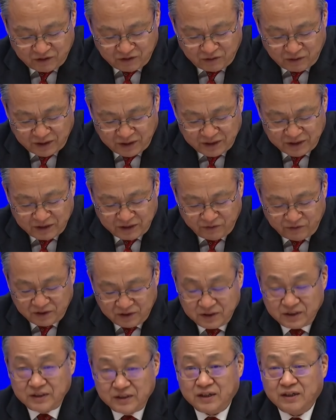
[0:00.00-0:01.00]
化解房
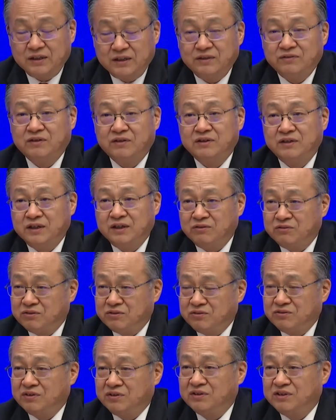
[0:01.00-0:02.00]
地产、地方债务、
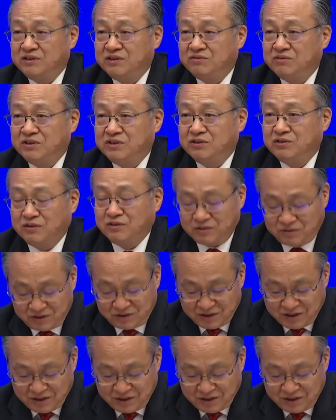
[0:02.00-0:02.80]
中小金融机构